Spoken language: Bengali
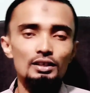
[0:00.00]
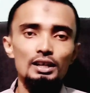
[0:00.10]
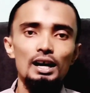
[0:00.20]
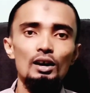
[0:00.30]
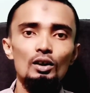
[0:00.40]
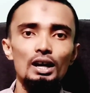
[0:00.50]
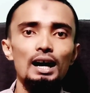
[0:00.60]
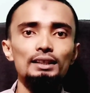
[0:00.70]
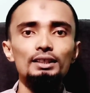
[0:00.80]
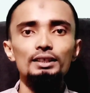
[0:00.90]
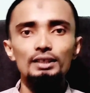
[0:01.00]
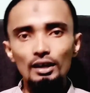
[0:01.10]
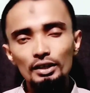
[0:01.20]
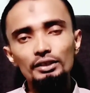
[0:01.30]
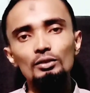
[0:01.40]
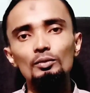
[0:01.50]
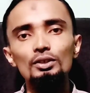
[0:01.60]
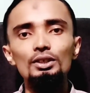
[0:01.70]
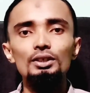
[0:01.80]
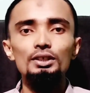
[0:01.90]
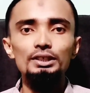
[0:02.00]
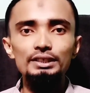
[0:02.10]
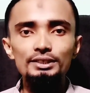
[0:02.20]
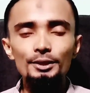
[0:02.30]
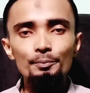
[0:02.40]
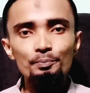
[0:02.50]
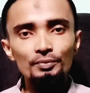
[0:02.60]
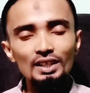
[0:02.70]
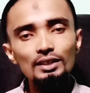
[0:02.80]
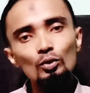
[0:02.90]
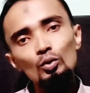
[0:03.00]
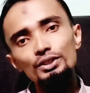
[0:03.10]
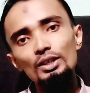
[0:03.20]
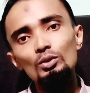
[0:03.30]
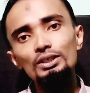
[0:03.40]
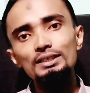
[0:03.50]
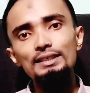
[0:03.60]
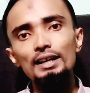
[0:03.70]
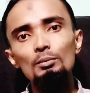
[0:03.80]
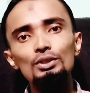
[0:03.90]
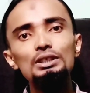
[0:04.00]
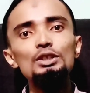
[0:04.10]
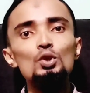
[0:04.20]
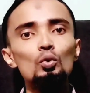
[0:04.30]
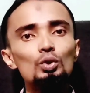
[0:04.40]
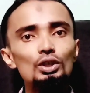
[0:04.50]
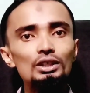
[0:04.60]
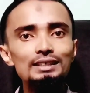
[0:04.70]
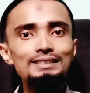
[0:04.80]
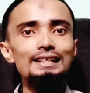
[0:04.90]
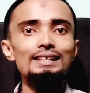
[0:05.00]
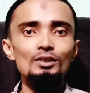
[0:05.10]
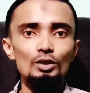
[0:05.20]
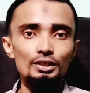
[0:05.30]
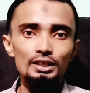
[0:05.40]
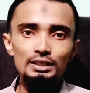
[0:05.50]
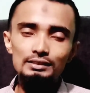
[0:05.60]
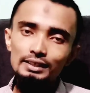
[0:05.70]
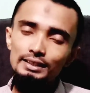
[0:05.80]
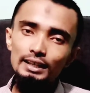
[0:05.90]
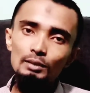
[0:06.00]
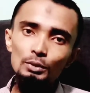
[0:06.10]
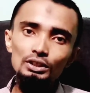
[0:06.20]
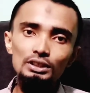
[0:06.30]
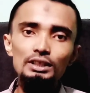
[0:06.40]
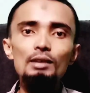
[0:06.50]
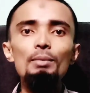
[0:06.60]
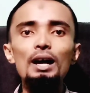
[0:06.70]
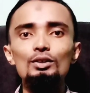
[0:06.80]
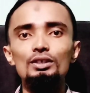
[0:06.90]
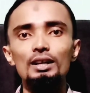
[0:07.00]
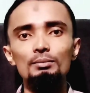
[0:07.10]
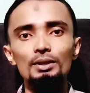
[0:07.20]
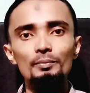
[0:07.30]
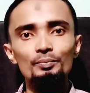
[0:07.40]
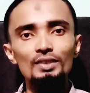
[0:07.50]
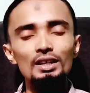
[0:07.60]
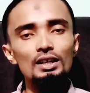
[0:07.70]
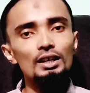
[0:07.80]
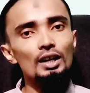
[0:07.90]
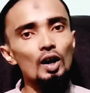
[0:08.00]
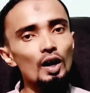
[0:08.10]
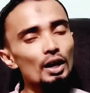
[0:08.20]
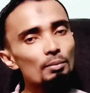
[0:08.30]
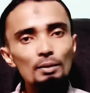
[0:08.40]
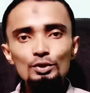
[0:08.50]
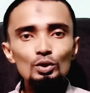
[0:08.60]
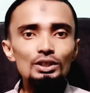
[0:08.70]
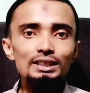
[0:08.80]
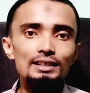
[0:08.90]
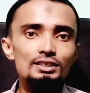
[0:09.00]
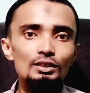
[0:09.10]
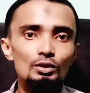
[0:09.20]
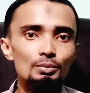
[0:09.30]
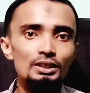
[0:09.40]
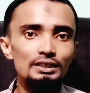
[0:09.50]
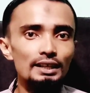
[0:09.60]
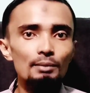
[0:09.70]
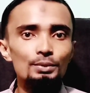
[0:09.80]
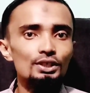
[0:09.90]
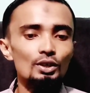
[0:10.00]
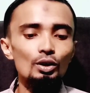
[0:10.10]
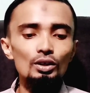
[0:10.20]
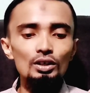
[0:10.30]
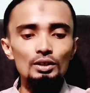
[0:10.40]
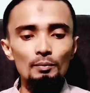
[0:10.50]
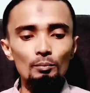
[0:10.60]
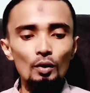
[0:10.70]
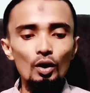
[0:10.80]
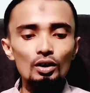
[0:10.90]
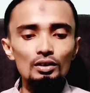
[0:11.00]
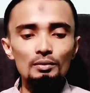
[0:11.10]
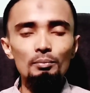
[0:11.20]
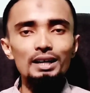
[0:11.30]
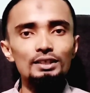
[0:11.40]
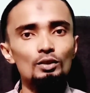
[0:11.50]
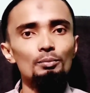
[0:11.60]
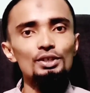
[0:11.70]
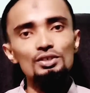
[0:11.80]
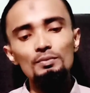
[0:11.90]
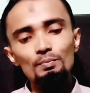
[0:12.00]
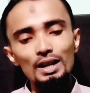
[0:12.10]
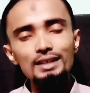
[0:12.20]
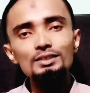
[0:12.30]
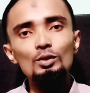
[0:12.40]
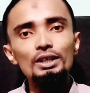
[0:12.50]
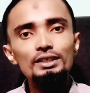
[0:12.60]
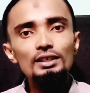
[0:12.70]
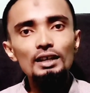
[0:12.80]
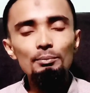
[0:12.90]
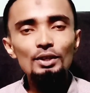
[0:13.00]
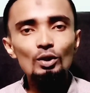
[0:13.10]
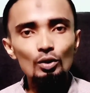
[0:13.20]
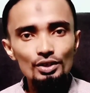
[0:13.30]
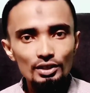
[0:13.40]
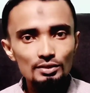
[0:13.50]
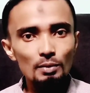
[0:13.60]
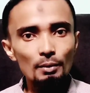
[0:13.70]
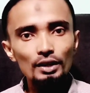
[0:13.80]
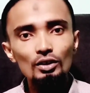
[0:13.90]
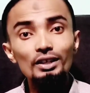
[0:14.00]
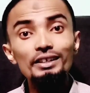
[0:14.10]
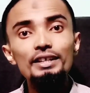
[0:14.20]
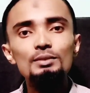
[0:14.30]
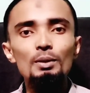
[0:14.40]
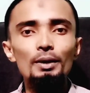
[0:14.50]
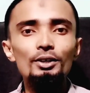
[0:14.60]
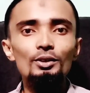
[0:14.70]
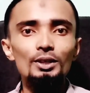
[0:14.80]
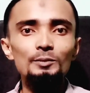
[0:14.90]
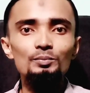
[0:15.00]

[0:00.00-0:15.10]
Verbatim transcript: না হয় হাতে না হয় নিচে মানে যে কোনো একটা জায়গার মধ্যে সুন্দর করে সেটিং করেন যে জায়গার মধ্যে দিলে ভালো লাগবে এইভাবে যখন কাজটা করবেন তাহলে আপনি কি হলো ব্লক পার্টিক কম্বিনেশন প্লাস ওখানে একটা আপনি কন্ট্রাস্ট ব্যবহার করলেন লেস ব্যবহার করলেন